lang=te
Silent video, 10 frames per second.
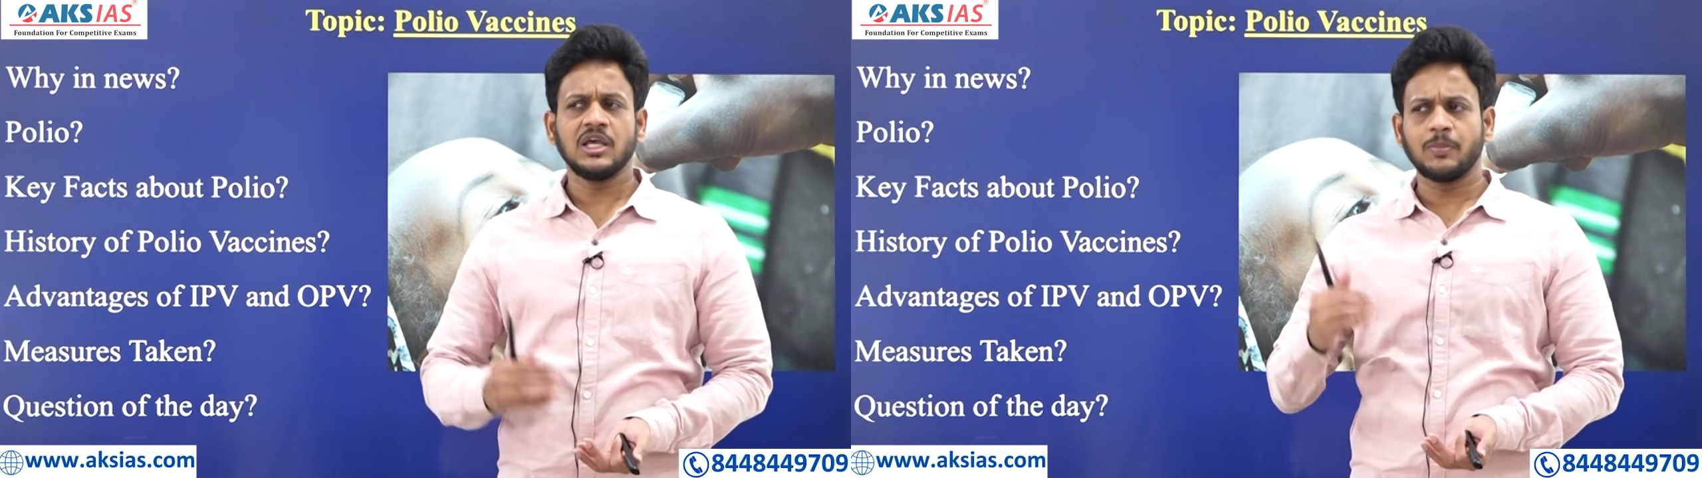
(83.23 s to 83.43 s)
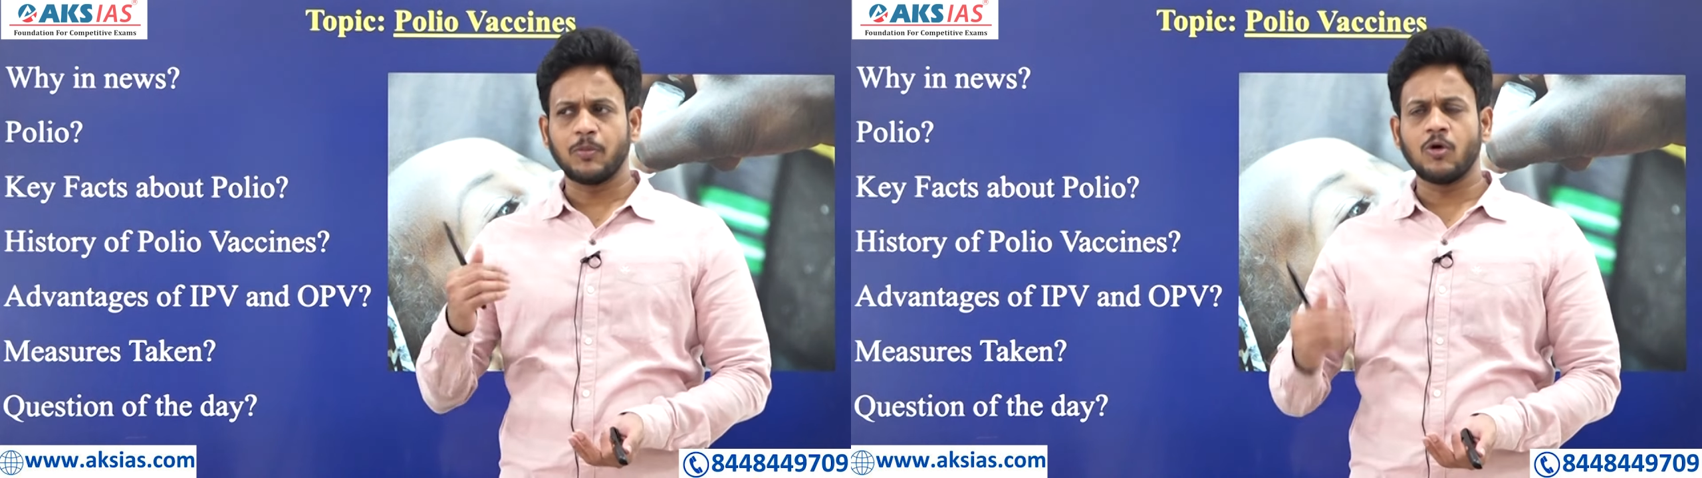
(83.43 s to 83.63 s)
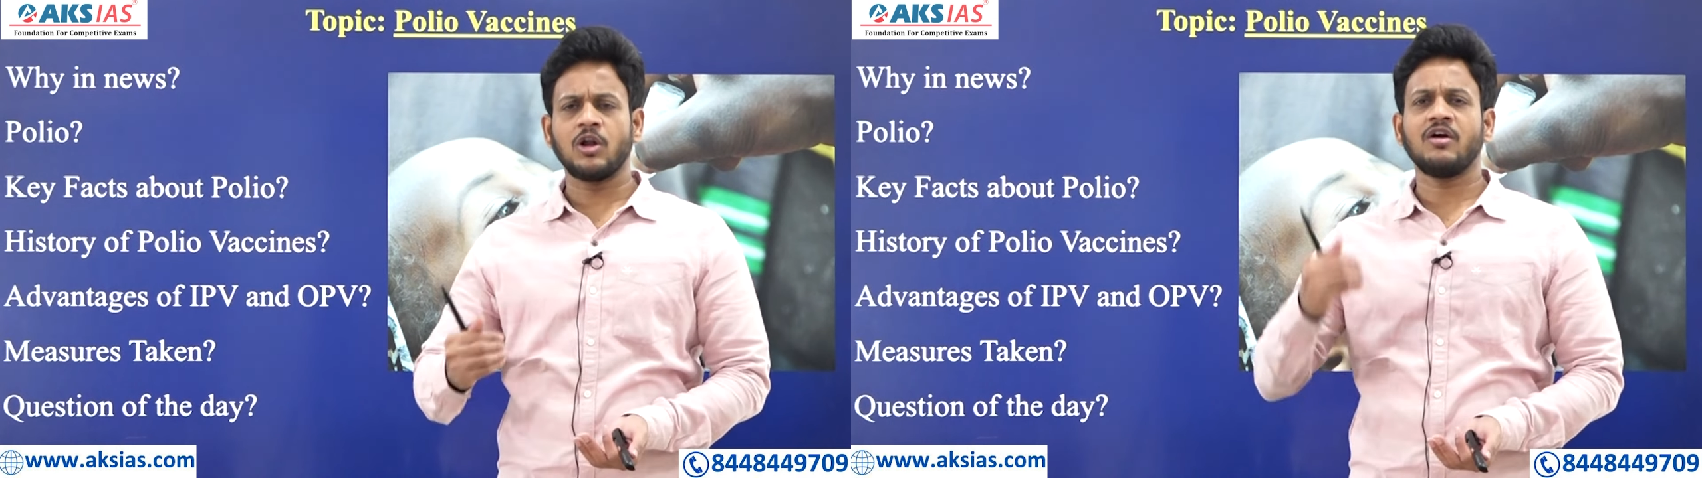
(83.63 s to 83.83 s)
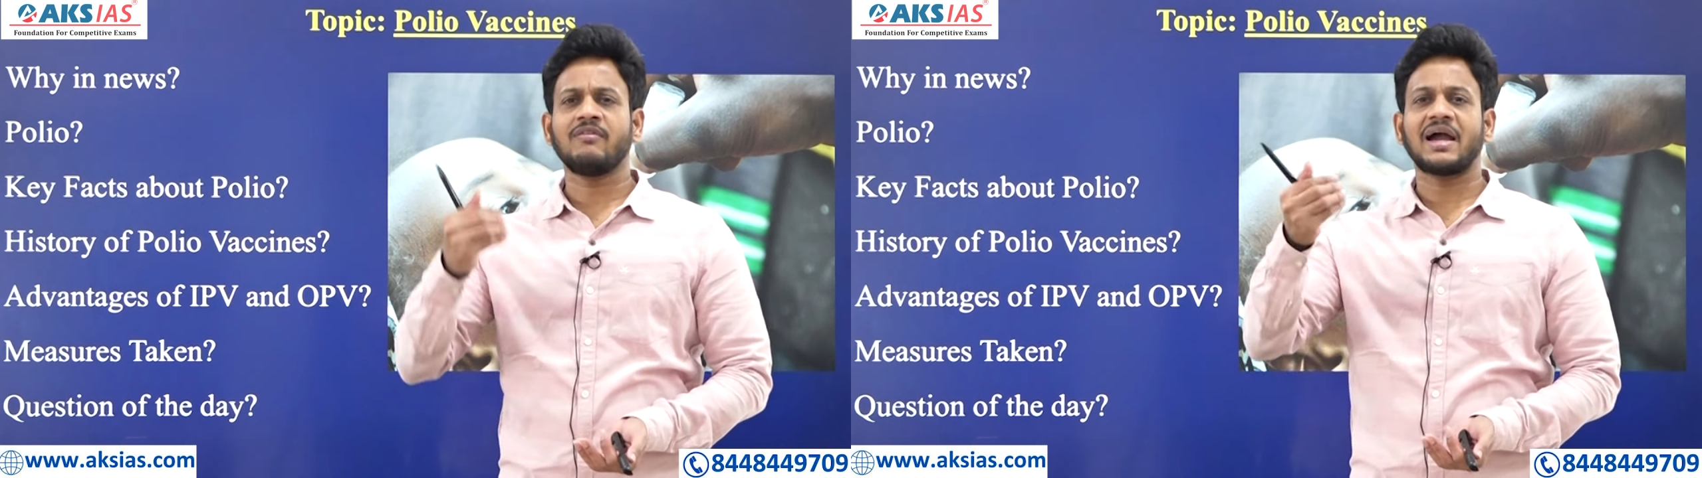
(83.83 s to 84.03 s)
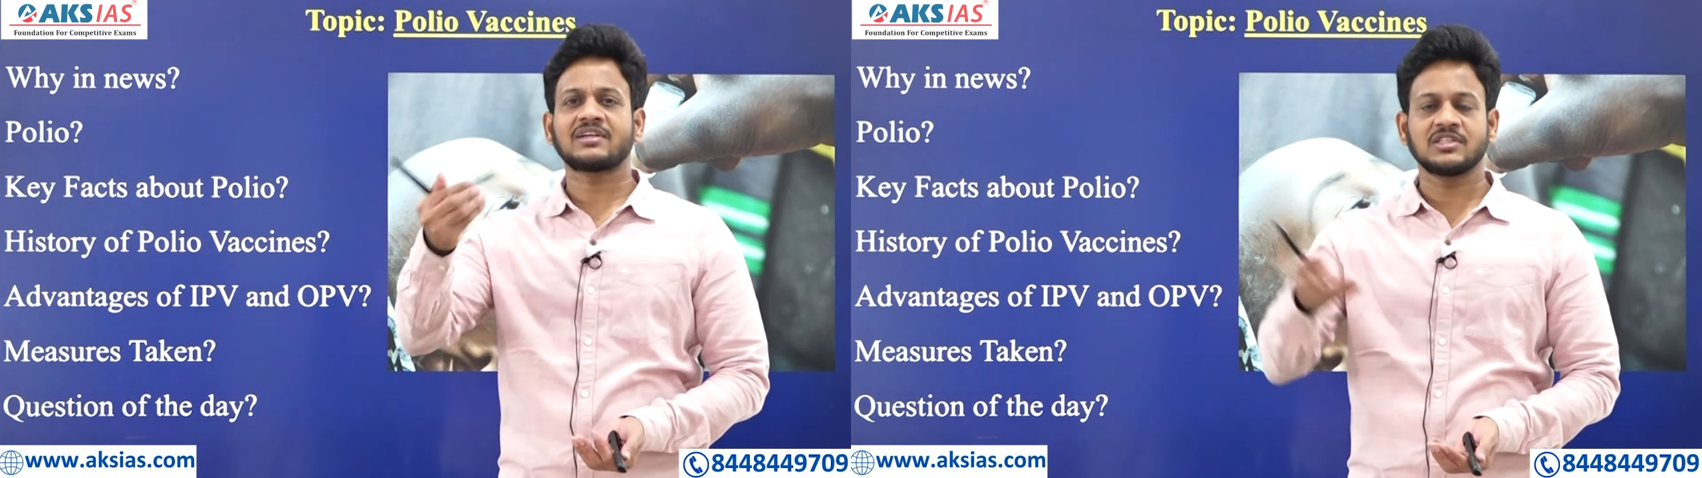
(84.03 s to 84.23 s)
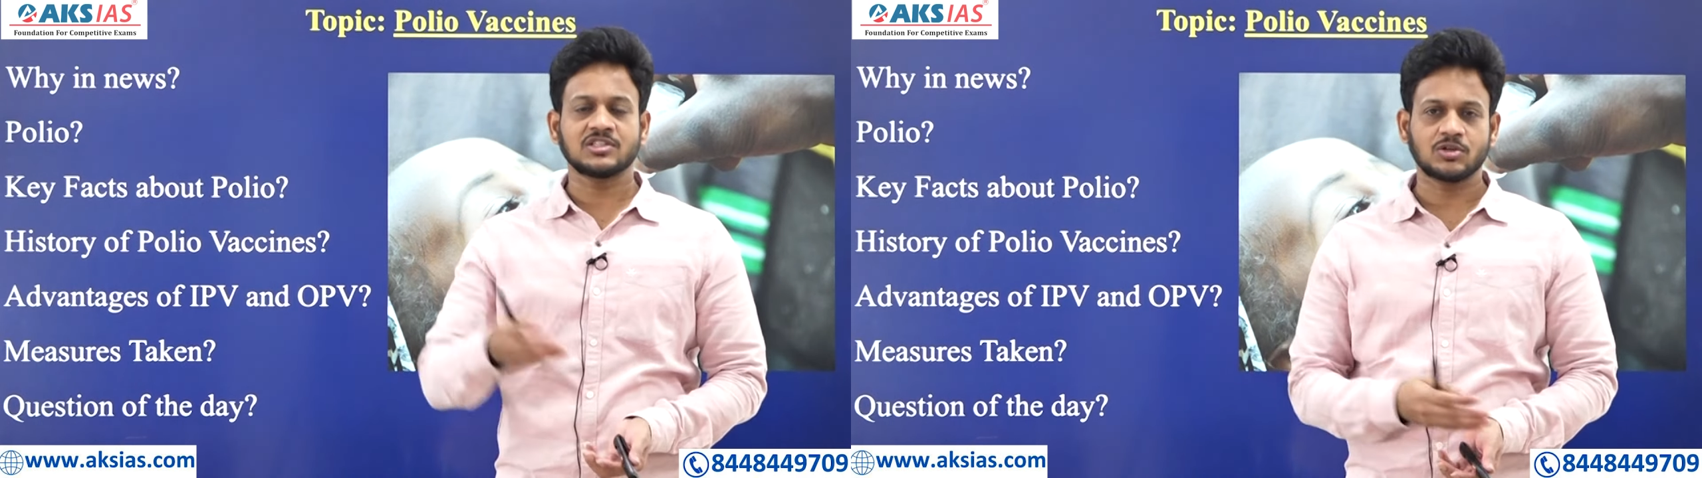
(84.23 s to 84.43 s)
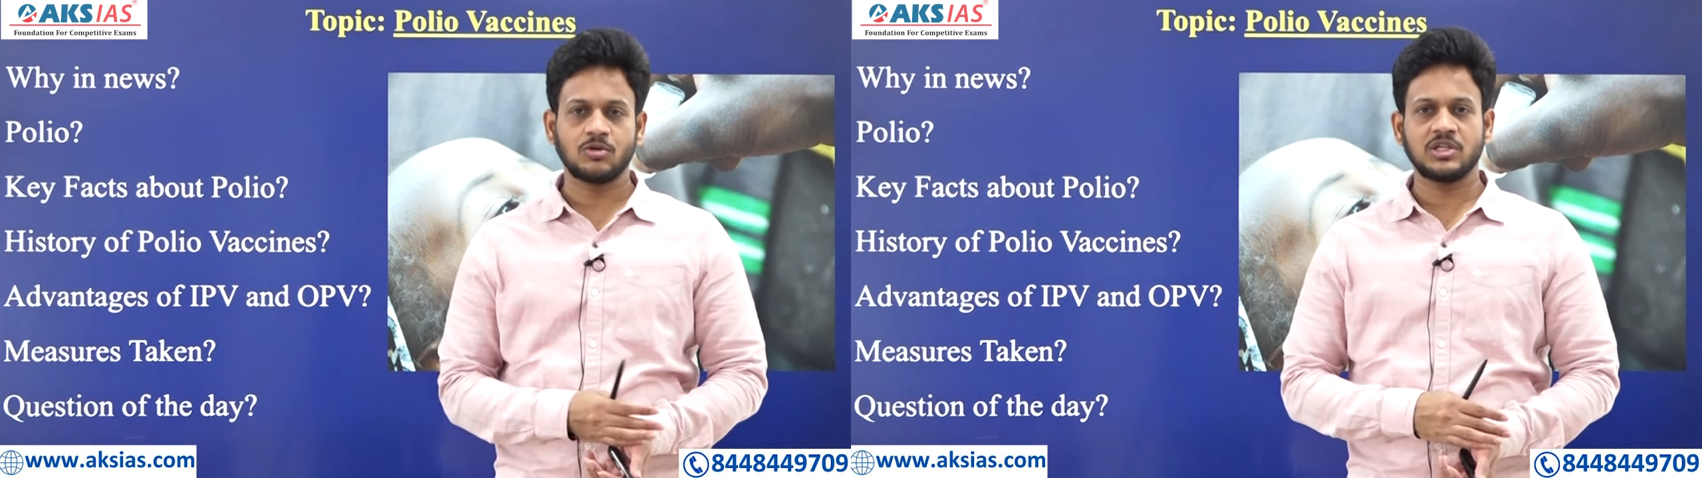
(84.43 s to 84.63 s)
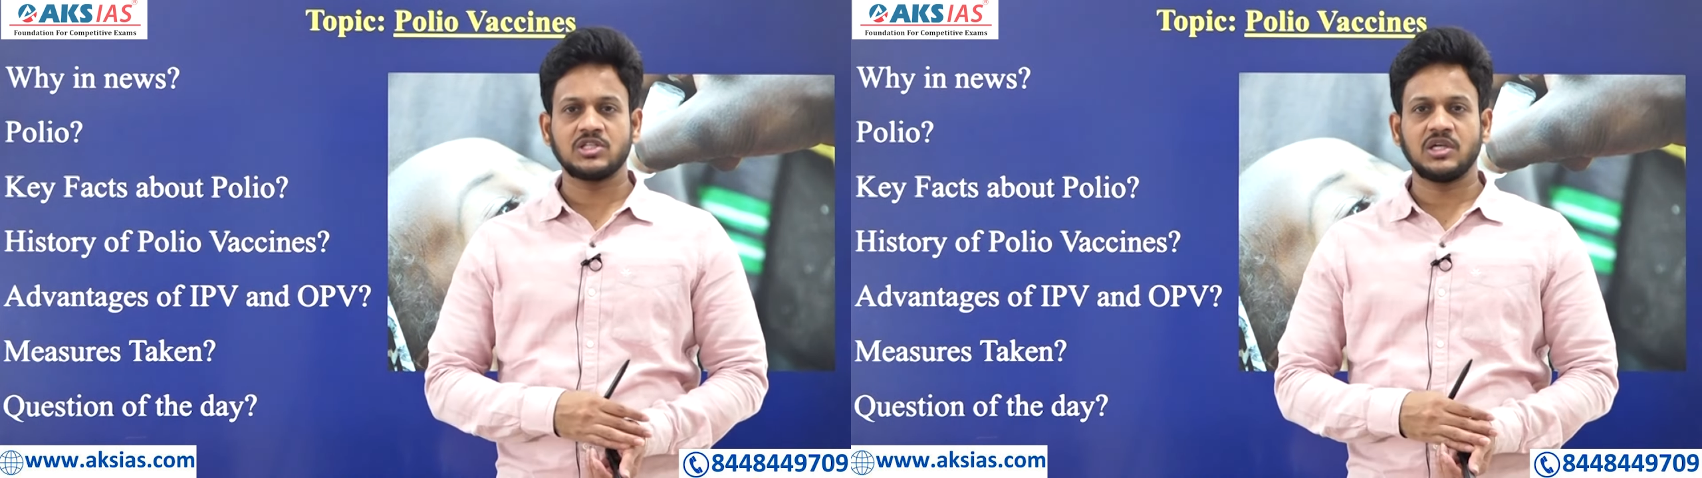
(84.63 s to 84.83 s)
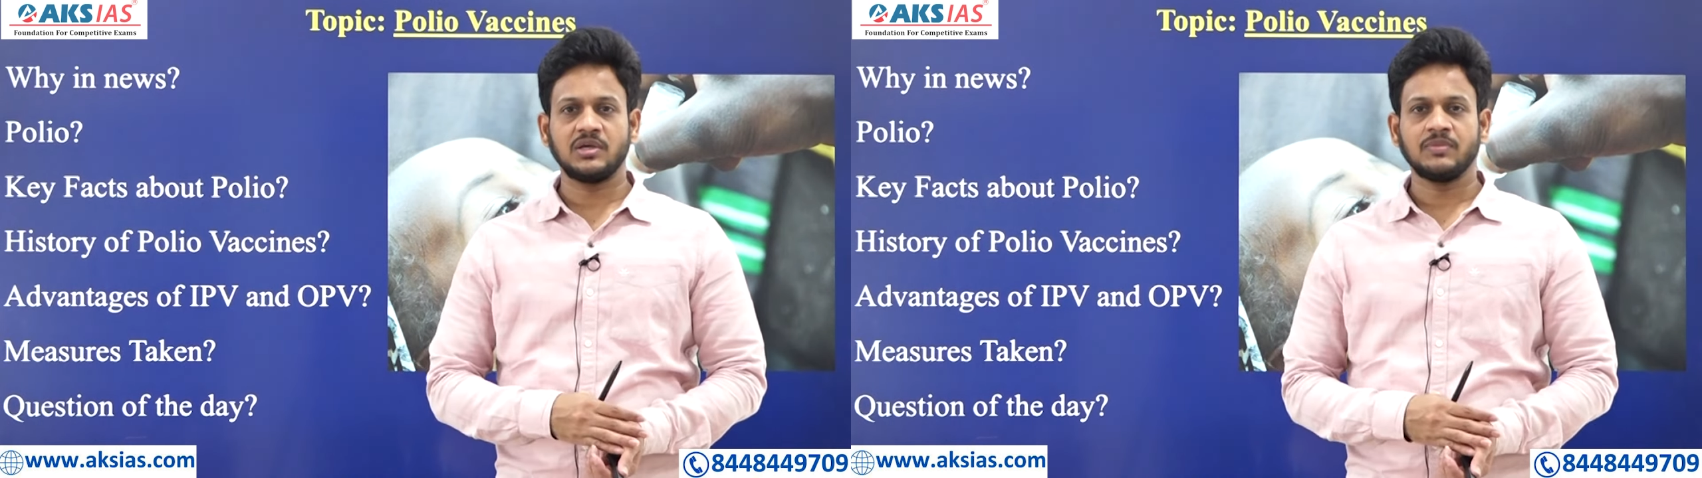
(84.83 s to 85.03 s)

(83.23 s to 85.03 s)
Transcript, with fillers: ఈ పోలియో వ్యాక్సిన్స్ గురించి